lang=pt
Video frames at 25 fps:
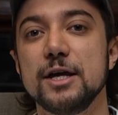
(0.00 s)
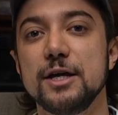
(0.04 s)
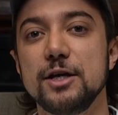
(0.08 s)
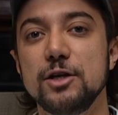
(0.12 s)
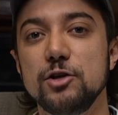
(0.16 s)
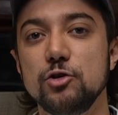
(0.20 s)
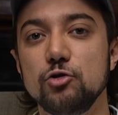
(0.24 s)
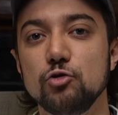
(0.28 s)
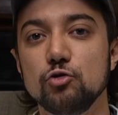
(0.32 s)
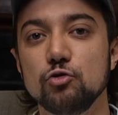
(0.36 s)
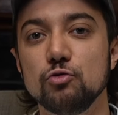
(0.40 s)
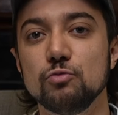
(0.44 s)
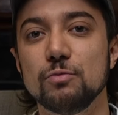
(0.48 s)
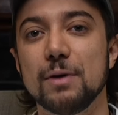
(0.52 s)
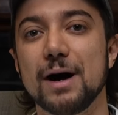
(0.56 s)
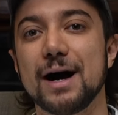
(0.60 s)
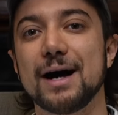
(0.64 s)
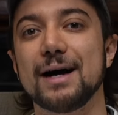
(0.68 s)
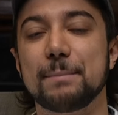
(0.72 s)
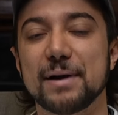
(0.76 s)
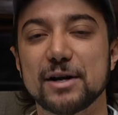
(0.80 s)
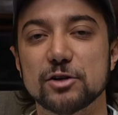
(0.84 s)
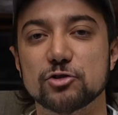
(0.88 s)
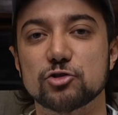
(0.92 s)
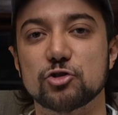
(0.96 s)
em
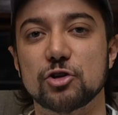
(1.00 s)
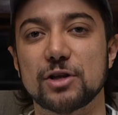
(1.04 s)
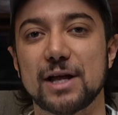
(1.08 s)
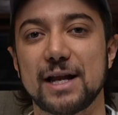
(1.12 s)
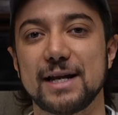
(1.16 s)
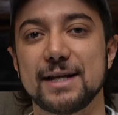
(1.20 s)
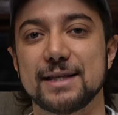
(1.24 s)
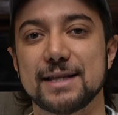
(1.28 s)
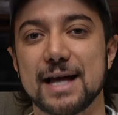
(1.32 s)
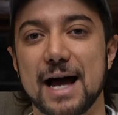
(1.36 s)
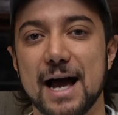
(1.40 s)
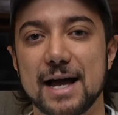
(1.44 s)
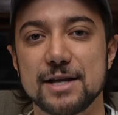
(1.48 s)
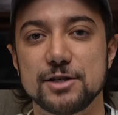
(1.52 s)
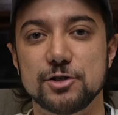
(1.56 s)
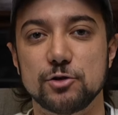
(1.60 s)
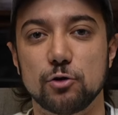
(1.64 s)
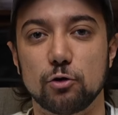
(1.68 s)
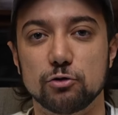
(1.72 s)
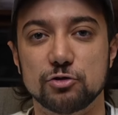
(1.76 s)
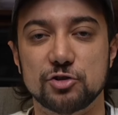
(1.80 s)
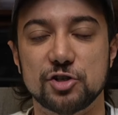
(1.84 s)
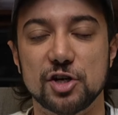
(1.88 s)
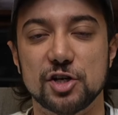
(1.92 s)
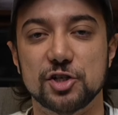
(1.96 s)
uma personalidade,
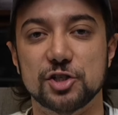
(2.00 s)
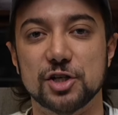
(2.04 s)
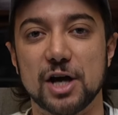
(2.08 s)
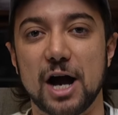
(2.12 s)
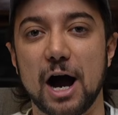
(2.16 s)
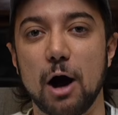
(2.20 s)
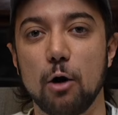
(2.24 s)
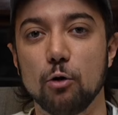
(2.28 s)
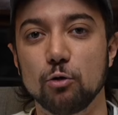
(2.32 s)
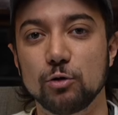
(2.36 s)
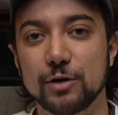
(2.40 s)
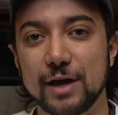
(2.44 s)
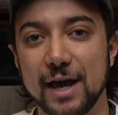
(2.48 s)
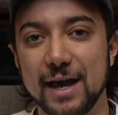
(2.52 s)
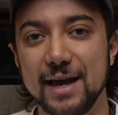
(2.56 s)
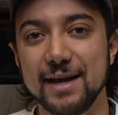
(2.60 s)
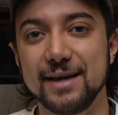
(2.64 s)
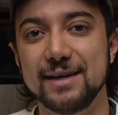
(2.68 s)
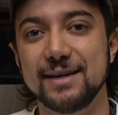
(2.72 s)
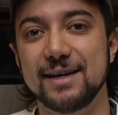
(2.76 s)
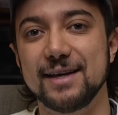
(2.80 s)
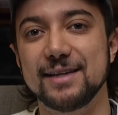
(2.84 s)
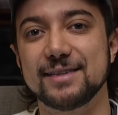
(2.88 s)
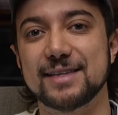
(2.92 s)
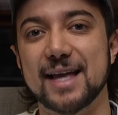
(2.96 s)
ou seja,
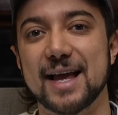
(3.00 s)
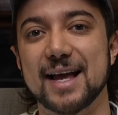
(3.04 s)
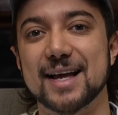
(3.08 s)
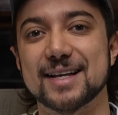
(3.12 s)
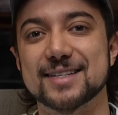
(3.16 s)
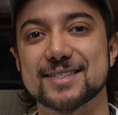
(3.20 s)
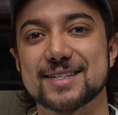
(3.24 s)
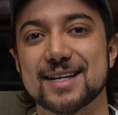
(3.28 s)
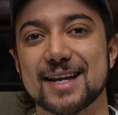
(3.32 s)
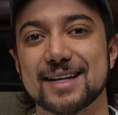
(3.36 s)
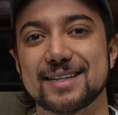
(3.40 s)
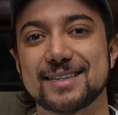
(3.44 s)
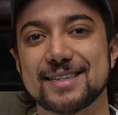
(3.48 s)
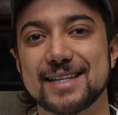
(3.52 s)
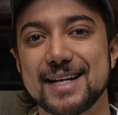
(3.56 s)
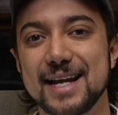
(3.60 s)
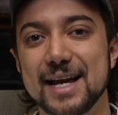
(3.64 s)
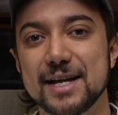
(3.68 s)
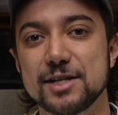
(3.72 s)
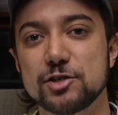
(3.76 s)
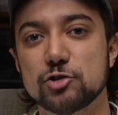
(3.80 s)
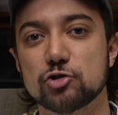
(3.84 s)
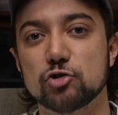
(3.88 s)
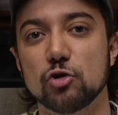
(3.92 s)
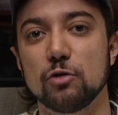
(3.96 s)
alguém que tem essa
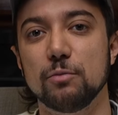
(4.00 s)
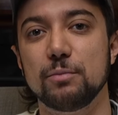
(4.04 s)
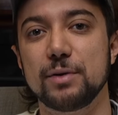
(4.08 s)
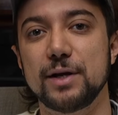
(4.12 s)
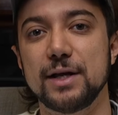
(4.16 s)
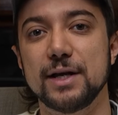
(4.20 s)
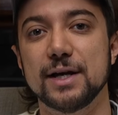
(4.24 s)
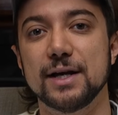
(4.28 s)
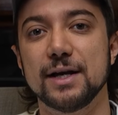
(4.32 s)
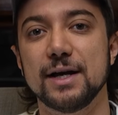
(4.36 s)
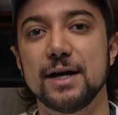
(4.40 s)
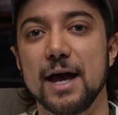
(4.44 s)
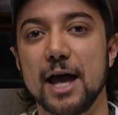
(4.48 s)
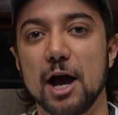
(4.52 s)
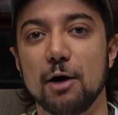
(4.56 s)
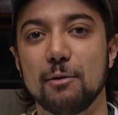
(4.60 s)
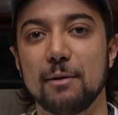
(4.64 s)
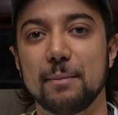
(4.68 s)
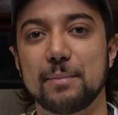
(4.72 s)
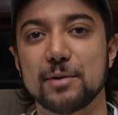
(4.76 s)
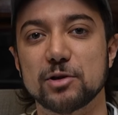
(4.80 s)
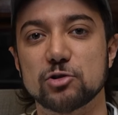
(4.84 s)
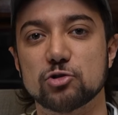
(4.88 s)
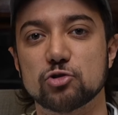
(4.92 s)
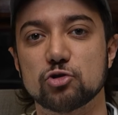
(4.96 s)
tríade sombria é
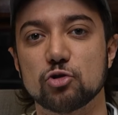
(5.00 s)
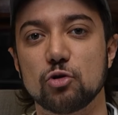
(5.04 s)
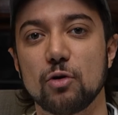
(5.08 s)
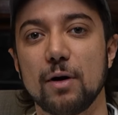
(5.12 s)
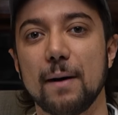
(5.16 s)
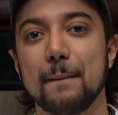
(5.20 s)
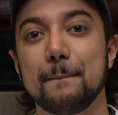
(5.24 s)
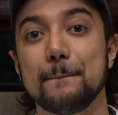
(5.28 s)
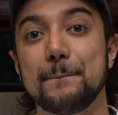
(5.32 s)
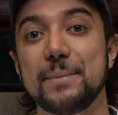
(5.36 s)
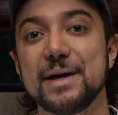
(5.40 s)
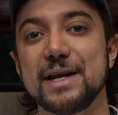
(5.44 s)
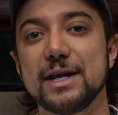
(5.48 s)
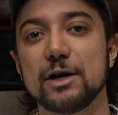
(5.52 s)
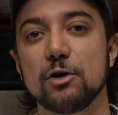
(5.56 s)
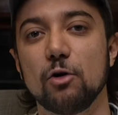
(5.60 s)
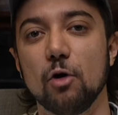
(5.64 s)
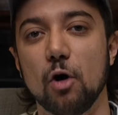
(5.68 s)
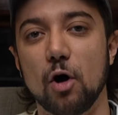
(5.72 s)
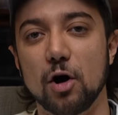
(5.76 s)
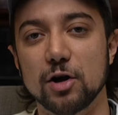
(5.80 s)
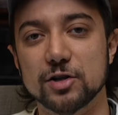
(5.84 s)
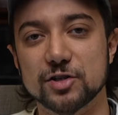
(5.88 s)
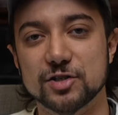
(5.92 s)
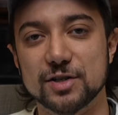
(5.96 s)
uma pessoa
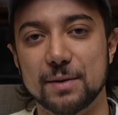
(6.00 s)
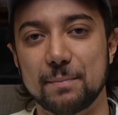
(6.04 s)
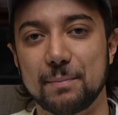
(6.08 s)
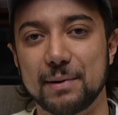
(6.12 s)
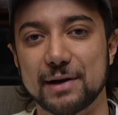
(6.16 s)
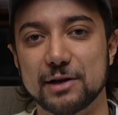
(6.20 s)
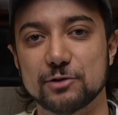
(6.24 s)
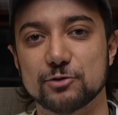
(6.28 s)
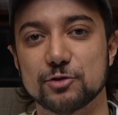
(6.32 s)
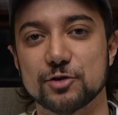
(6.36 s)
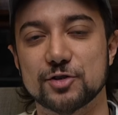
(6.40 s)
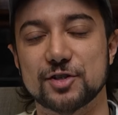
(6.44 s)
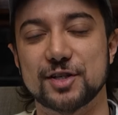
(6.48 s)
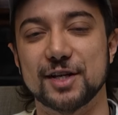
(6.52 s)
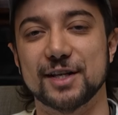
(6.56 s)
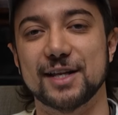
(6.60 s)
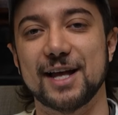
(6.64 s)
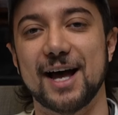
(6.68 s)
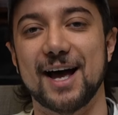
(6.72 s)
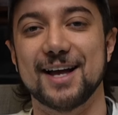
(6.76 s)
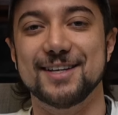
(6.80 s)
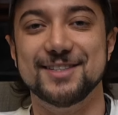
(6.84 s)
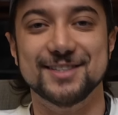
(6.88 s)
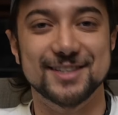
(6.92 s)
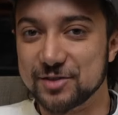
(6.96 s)
perigosa para a
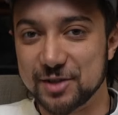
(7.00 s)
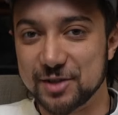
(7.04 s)
sociedade.